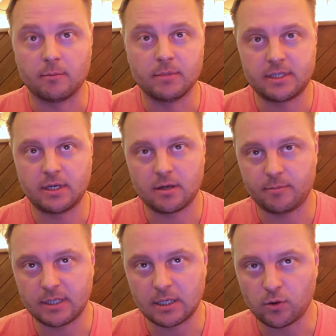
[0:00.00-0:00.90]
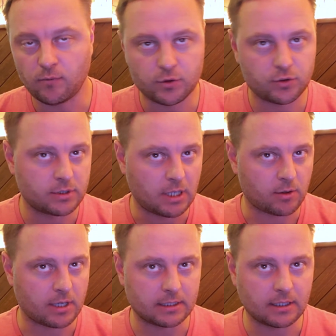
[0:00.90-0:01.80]
быстренько подготовлюсь,
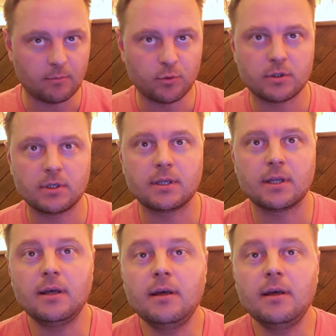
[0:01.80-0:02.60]
узнаю, как это работает,